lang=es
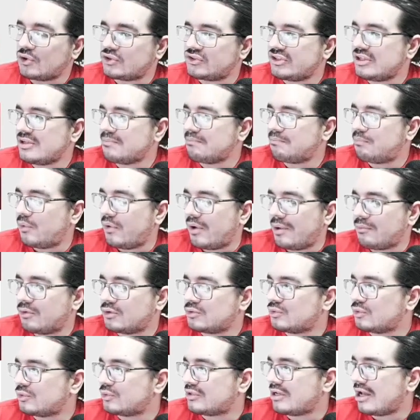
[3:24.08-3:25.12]
sí
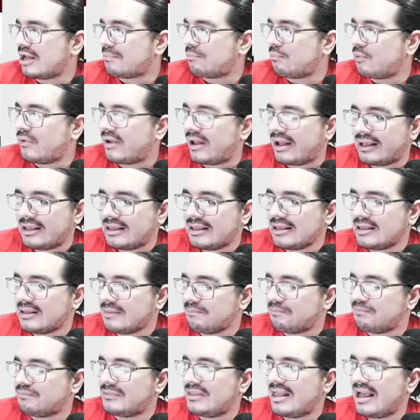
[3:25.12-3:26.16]
podemos buscar por aquí
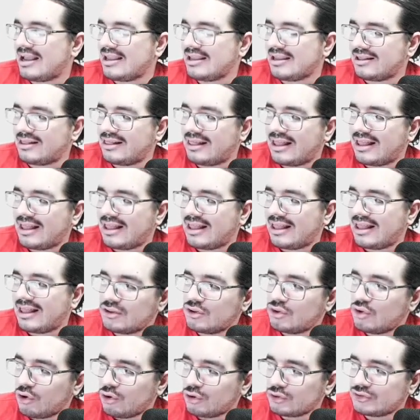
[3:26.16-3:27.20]
Dying Light
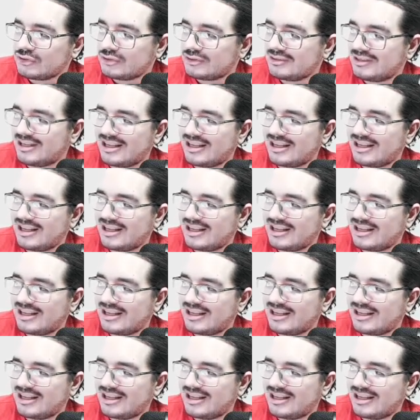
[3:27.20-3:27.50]
2,